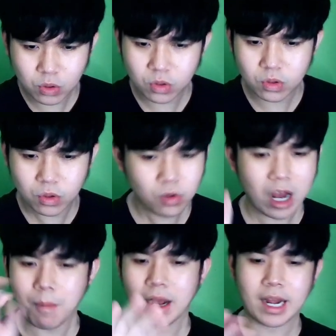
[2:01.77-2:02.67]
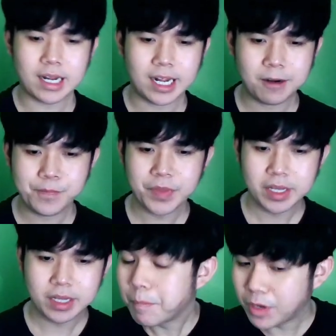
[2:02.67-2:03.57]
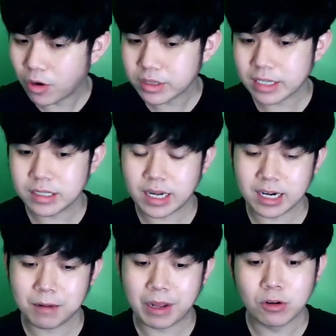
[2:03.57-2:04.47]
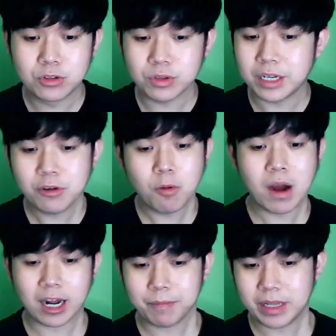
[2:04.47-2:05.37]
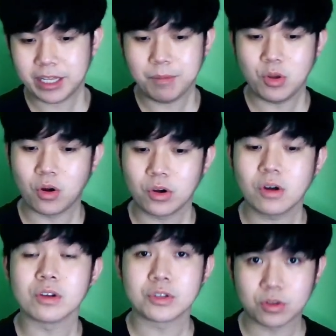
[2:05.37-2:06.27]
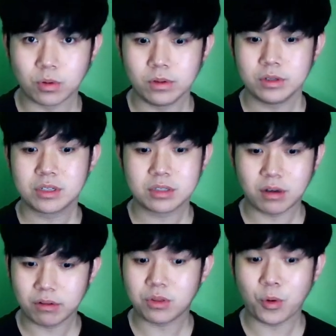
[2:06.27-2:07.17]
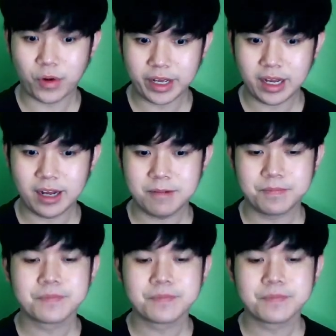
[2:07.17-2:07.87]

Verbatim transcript: dunggu nggak bakalan. Myong terdengar lebih lucu, jadi gue bakal pilih myong dong Seoul, South Korea.